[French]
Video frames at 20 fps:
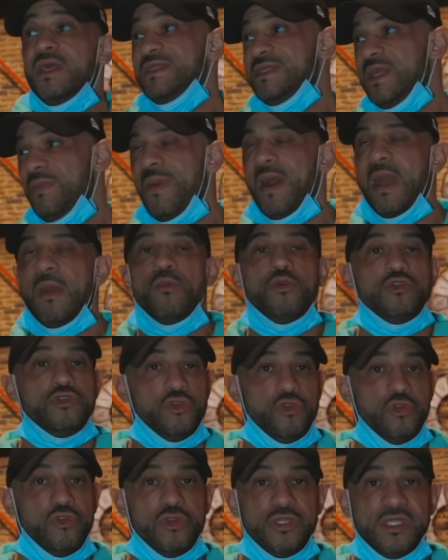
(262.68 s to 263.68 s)
séparément
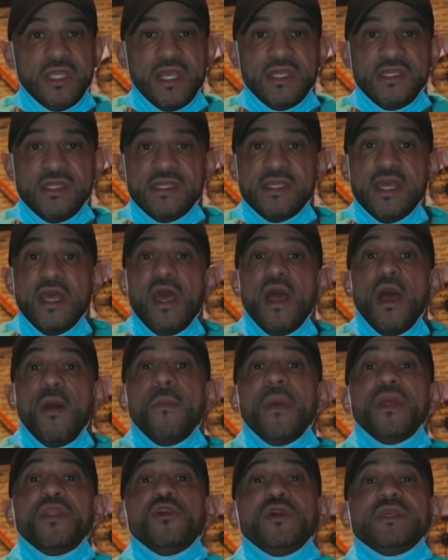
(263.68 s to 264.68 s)
sur d'autres exercices.
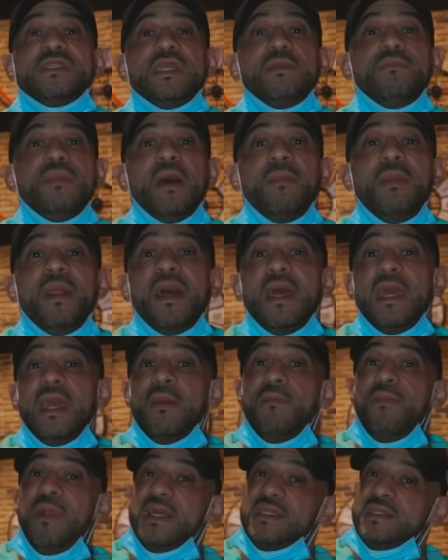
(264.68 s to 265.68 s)
Maintenant, assez de blabla
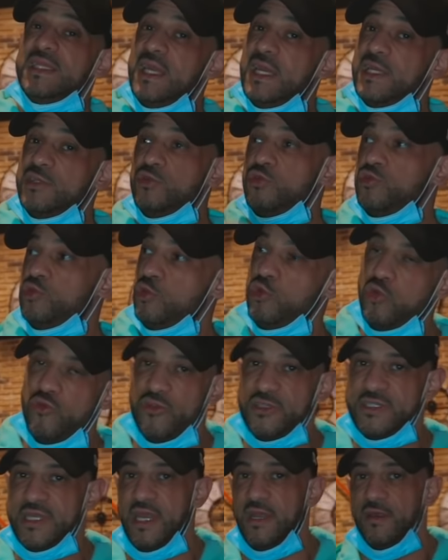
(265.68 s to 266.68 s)
et place à l'action, on se
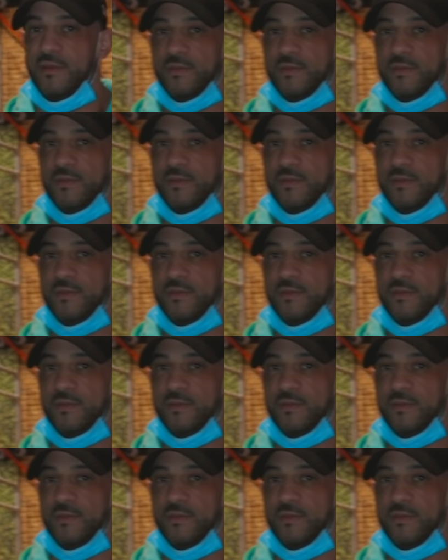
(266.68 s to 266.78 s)
retrouve en salle.